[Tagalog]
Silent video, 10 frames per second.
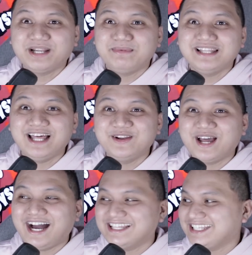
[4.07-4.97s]
na manalo
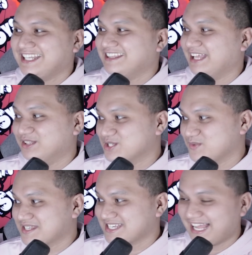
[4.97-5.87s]
ng ating Nintendo
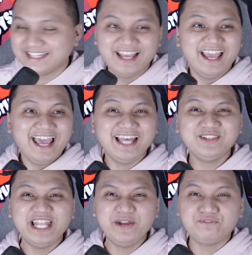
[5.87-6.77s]
Switch Lite.
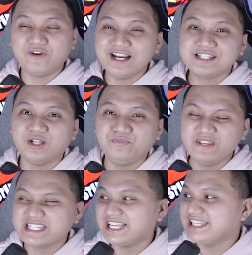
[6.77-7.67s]
Ito na yung first
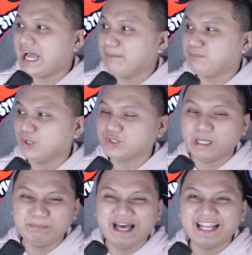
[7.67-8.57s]
official na upload
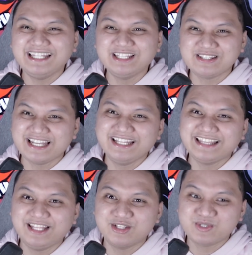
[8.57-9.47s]
ko para dito sa
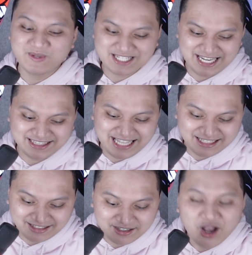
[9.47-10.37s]
Nintendo Switch Lite
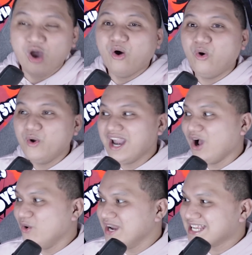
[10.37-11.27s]
natin.
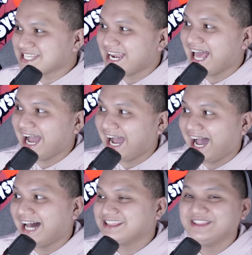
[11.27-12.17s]
Unang-una sa
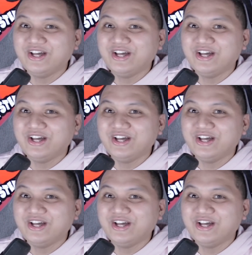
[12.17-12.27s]
lahat,